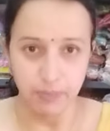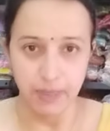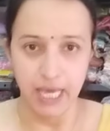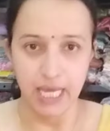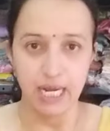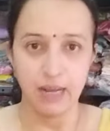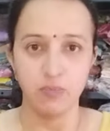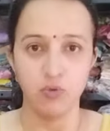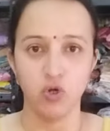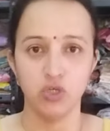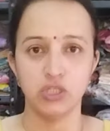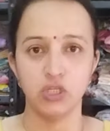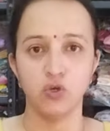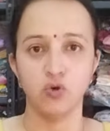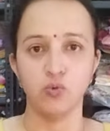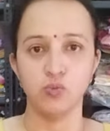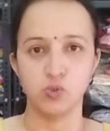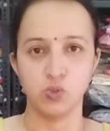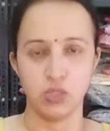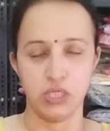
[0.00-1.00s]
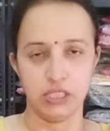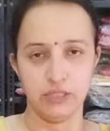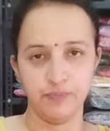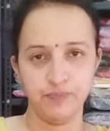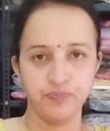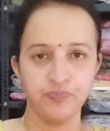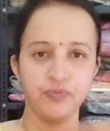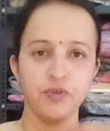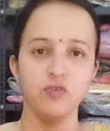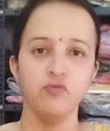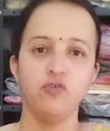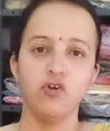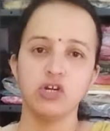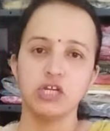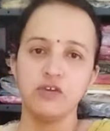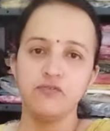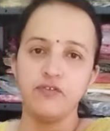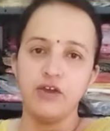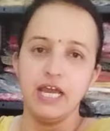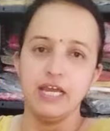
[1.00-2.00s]
ही प्यारा बहुत ही खूबसूरत
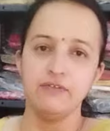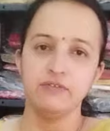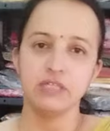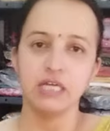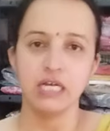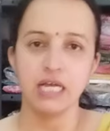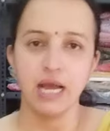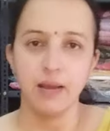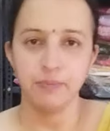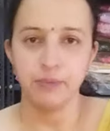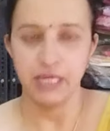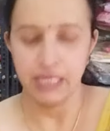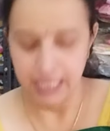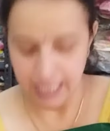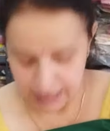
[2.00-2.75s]
45 तक आपकी